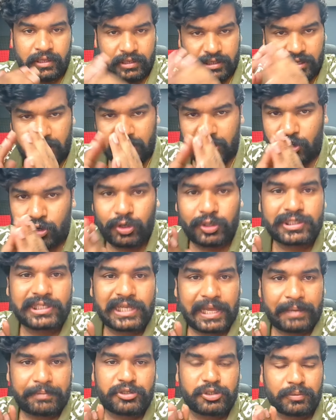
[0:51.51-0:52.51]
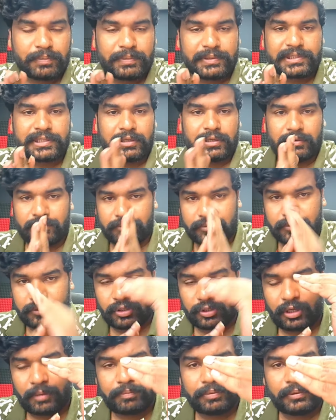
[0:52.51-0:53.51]
నేను ఈ రెండు స్లాబ్స్ చూపిస్తాను
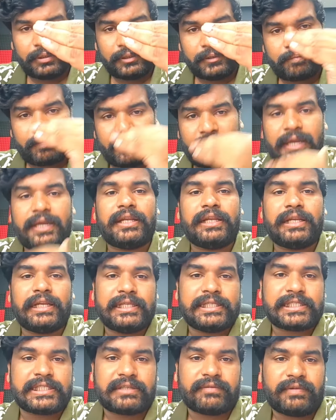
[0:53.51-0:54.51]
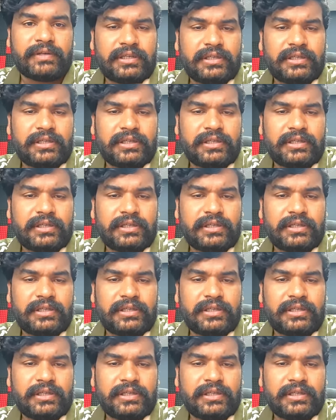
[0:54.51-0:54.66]
టాప్ అండ్ లీస్ట్ వన్